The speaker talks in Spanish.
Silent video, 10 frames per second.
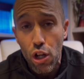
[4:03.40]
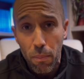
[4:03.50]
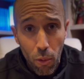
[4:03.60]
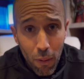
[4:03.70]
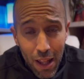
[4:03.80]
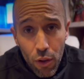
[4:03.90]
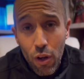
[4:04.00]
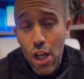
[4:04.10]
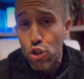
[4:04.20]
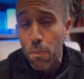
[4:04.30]
del
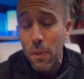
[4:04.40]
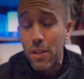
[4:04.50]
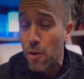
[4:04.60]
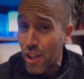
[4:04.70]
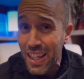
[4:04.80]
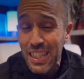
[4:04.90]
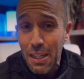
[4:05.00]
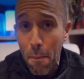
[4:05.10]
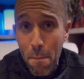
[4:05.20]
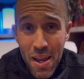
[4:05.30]
poblado,
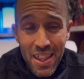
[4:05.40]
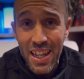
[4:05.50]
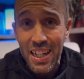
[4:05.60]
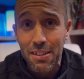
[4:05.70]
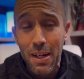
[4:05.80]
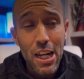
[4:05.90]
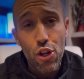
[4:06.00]
velocidades medias, ¿vale?